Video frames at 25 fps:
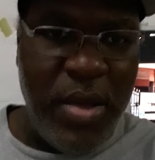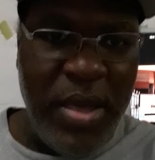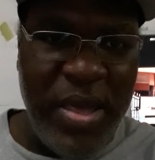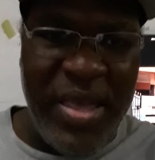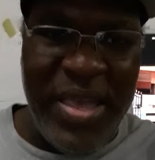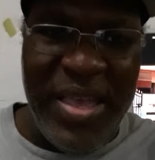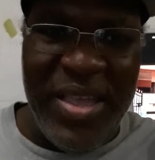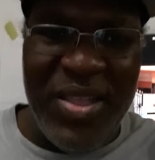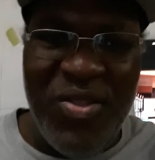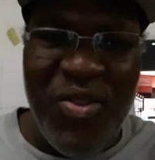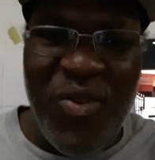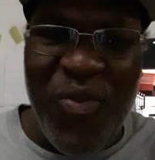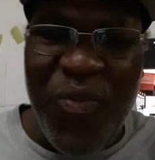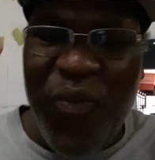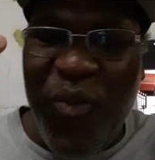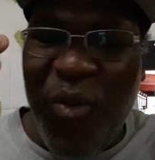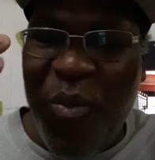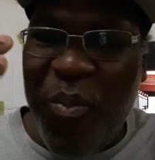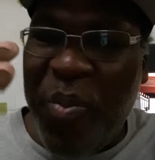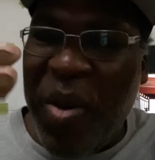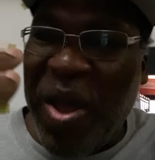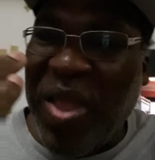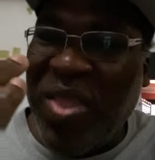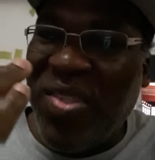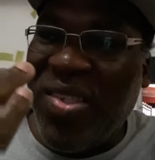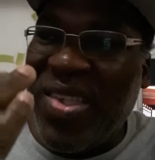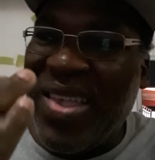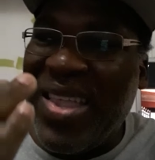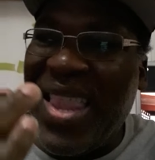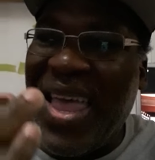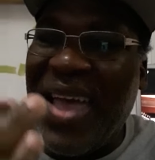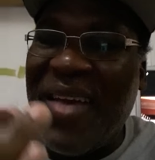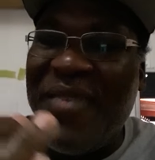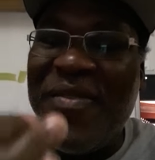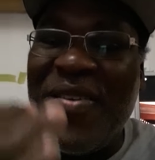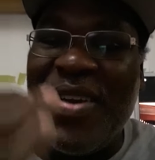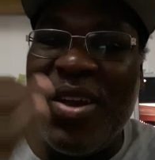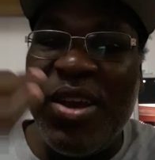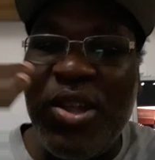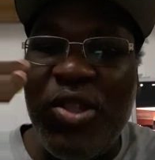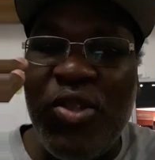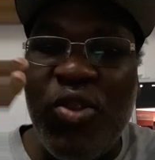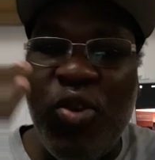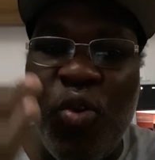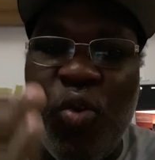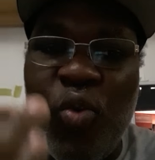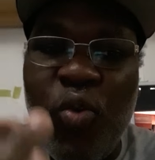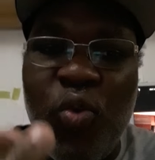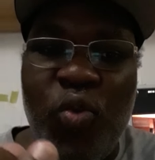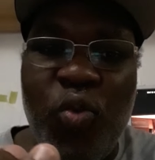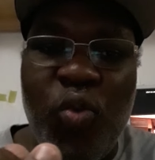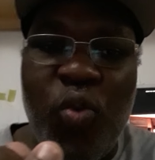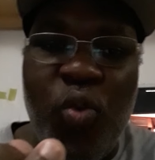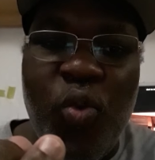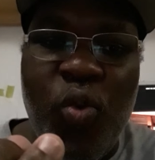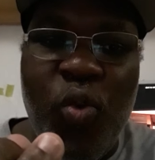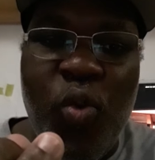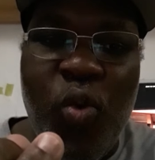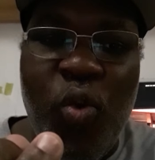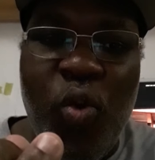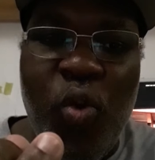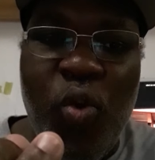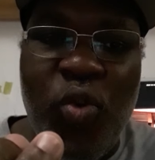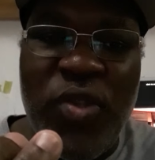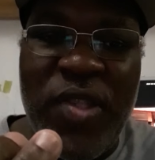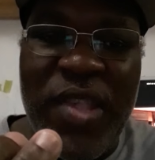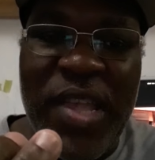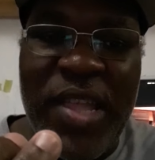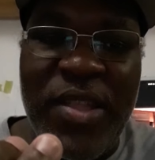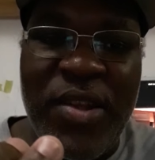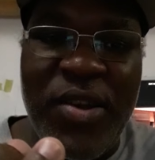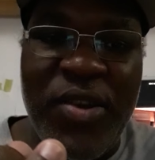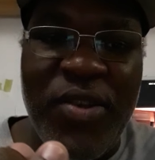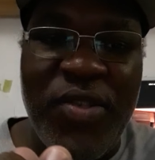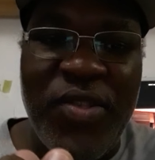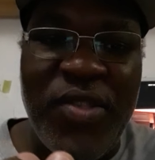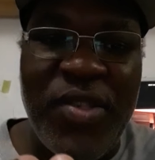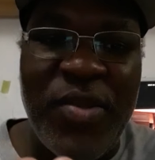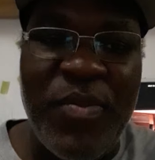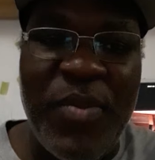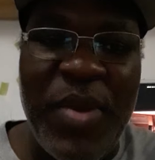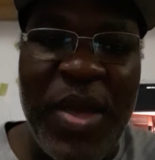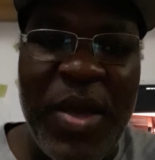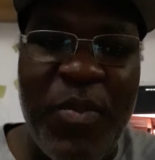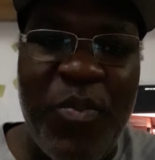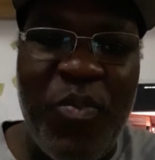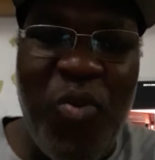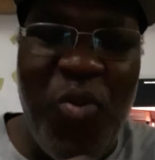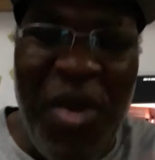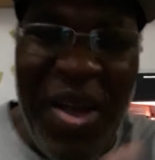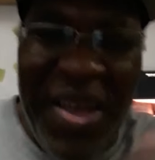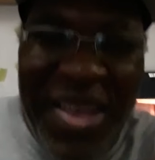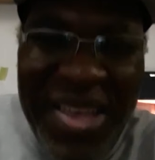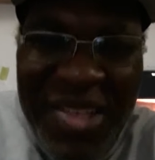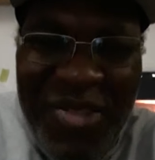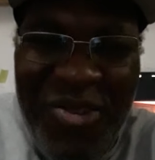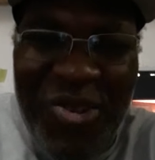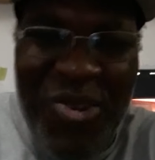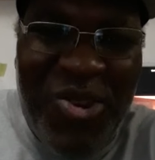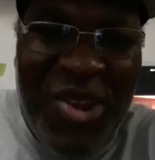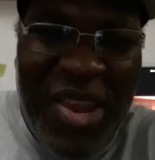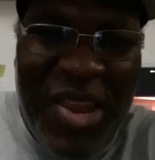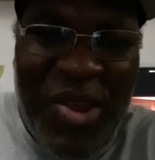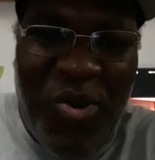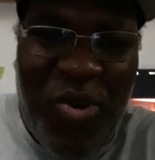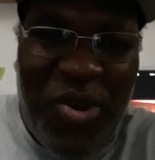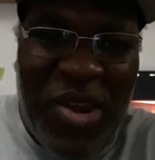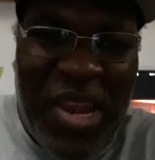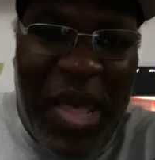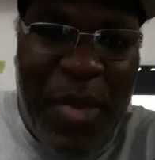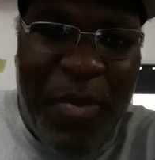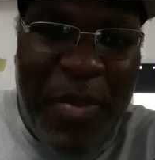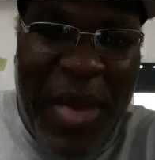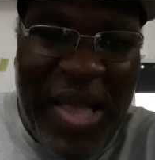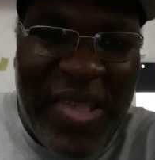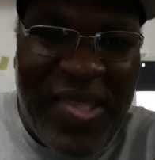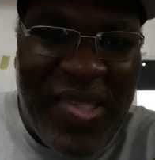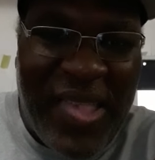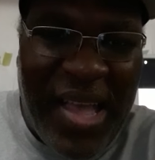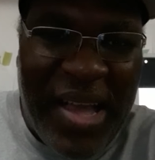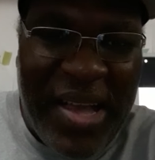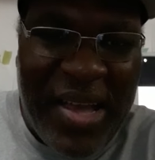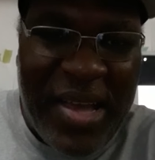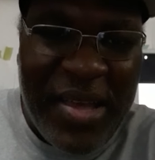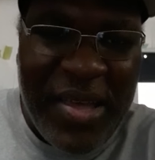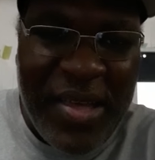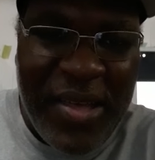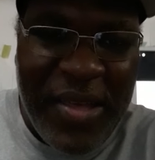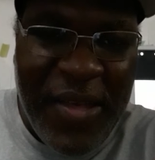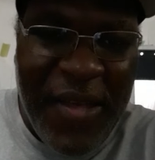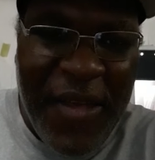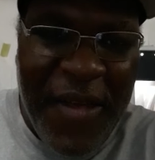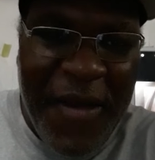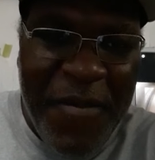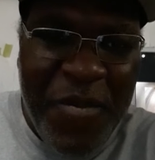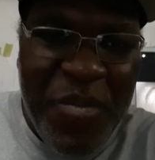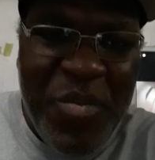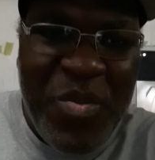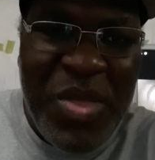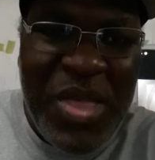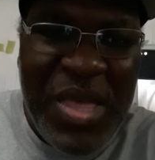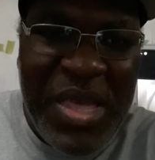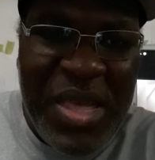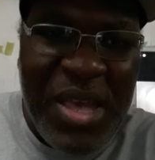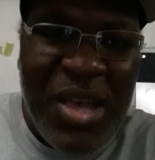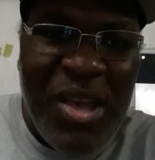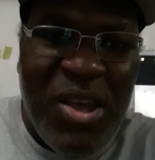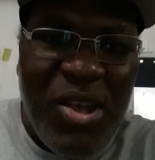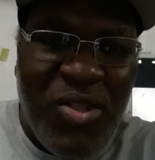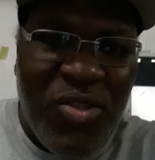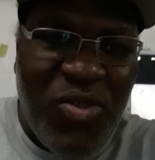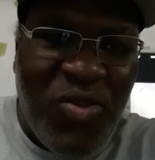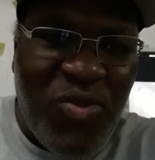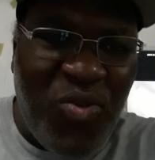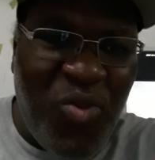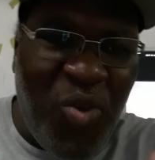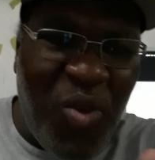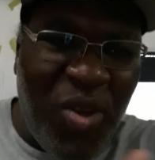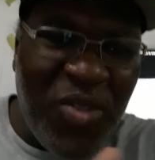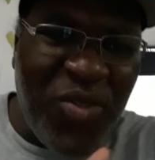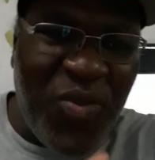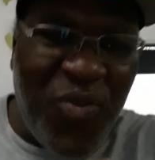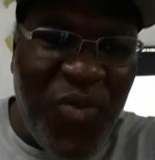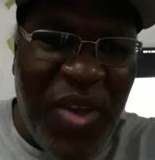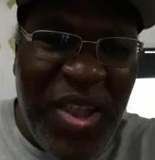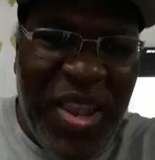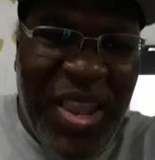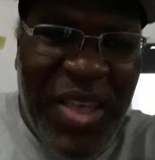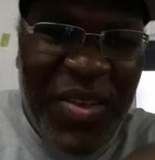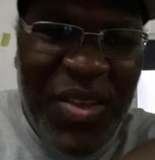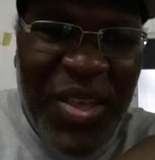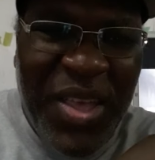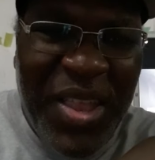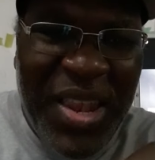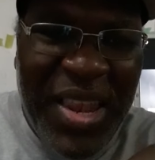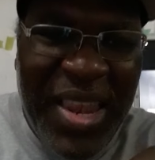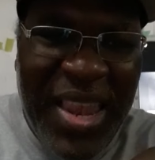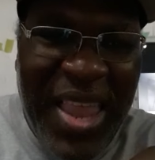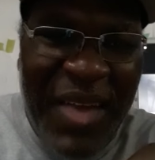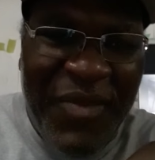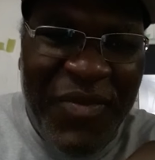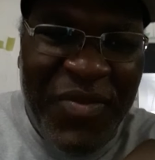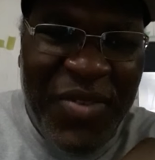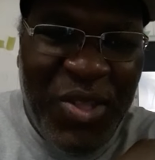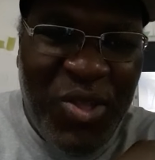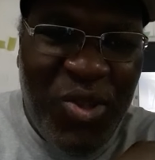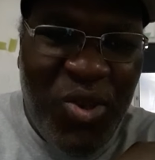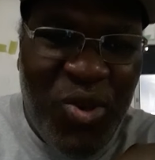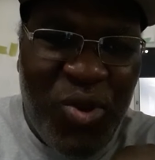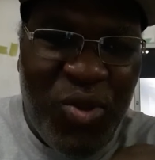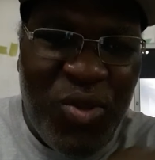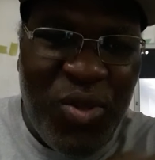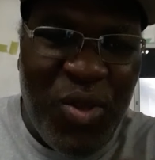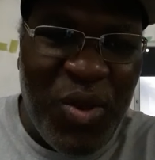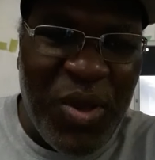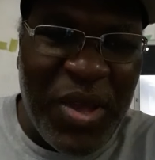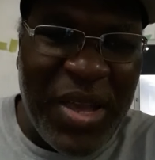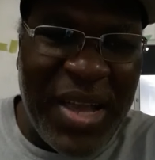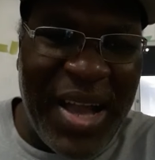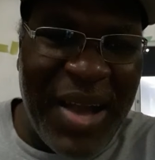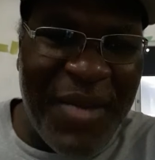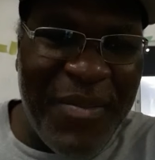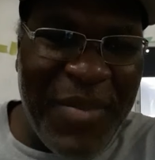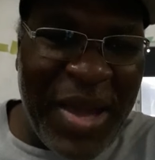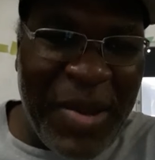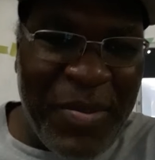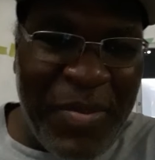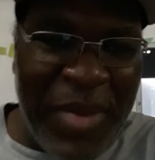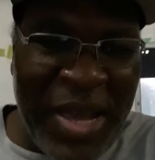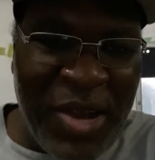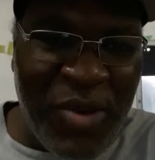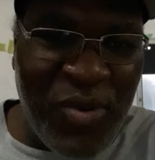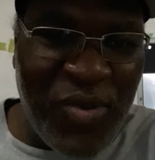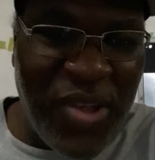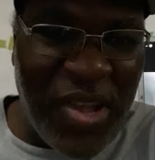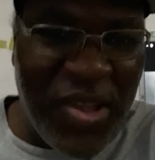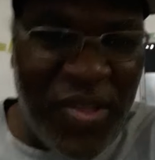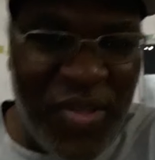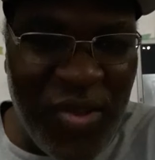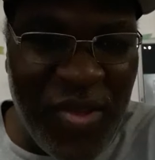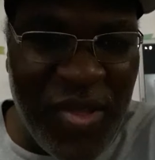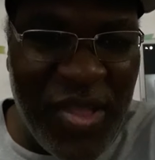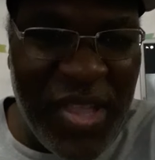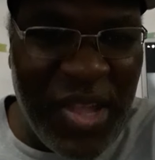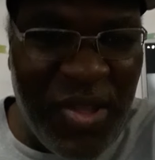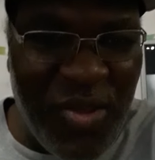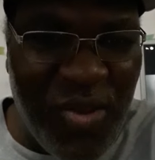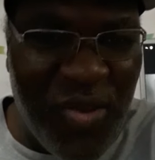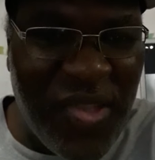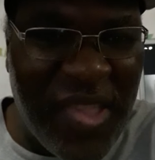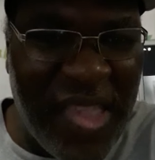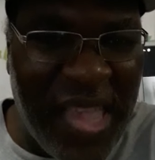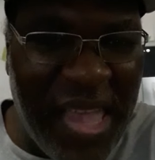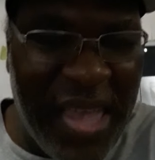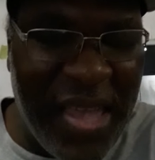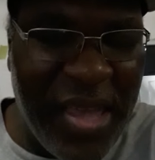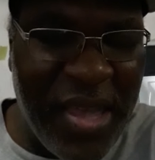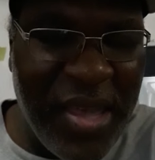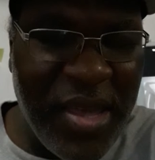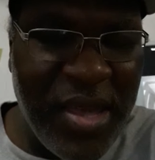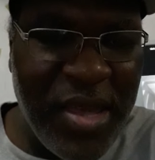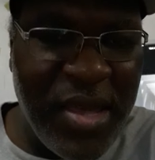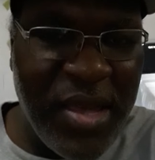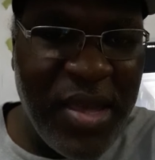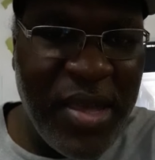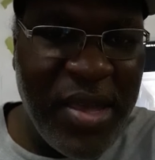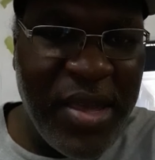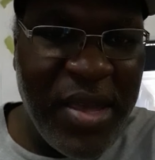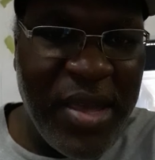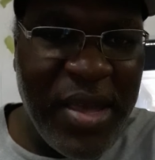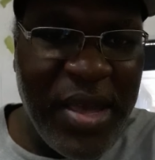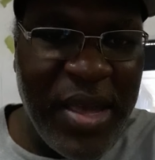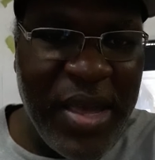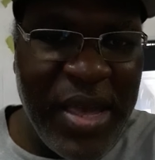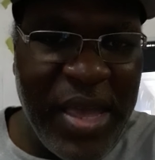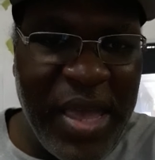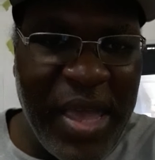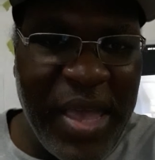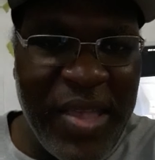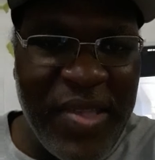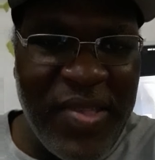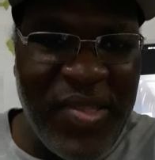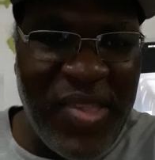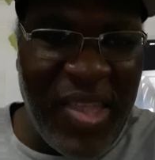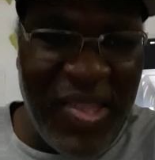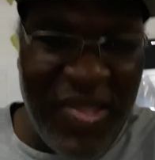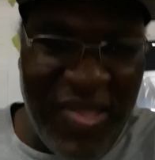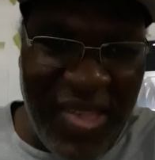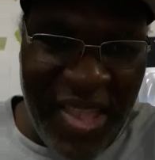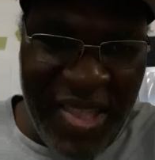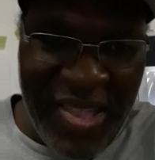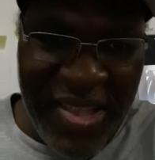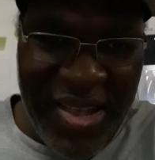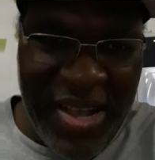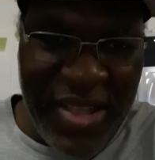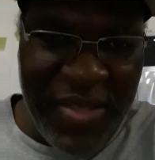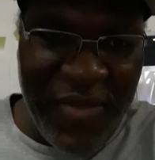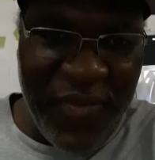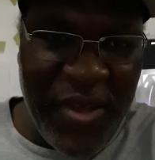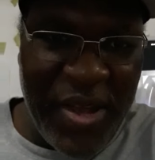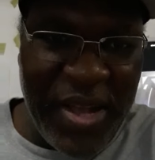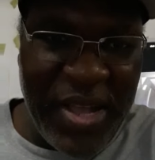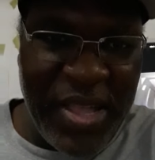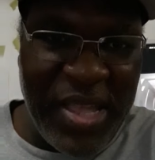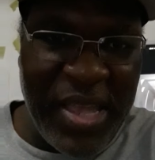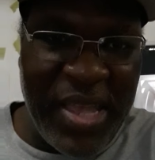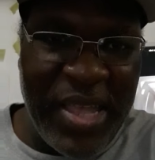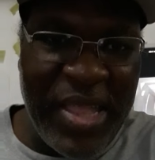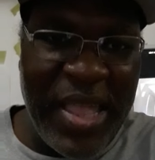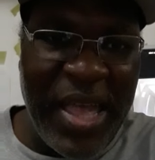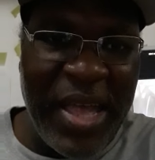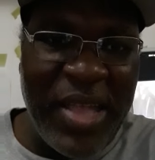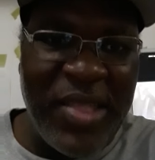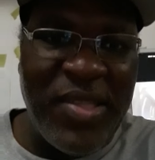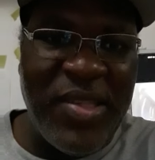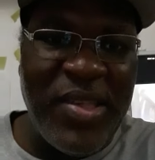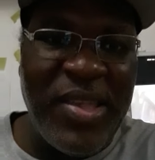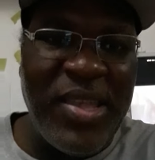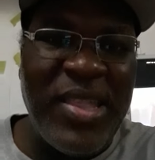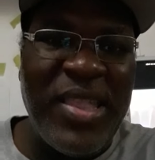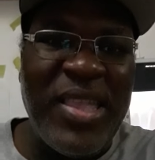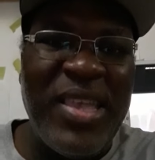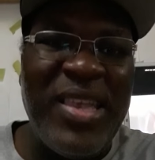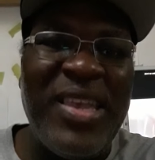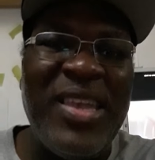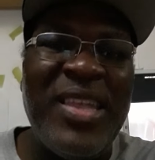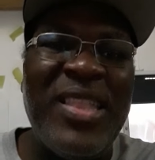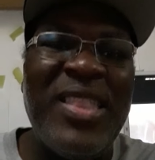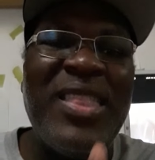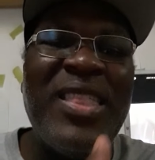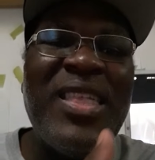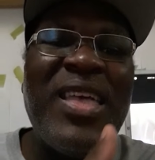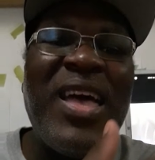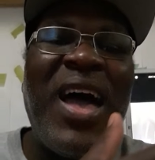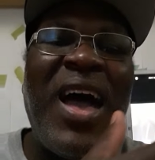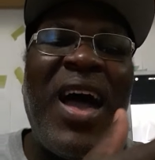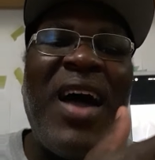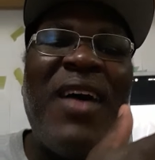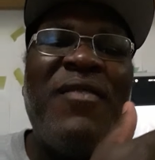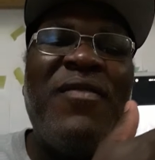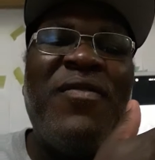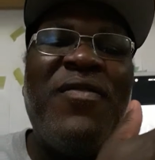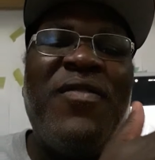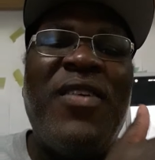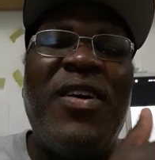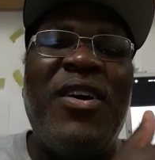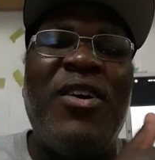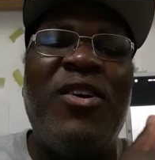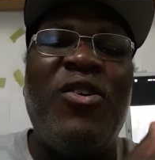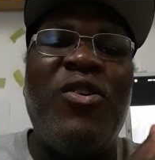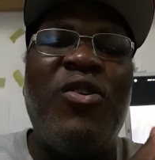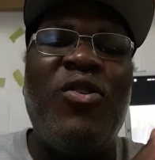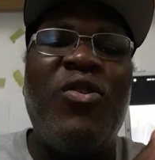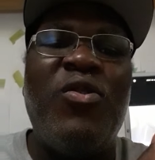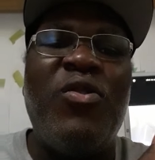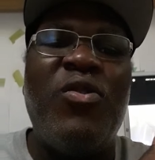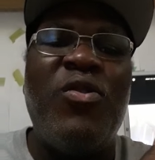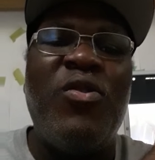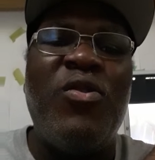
Il ne faut pas dire la vérité aux, êtres humains. Pourquoi ont les massacre Et, eh, Toi, tu vois la, vidéo de quand Michael Jackson dénonçait eh, cette, grande vérité. Il a dit, avant,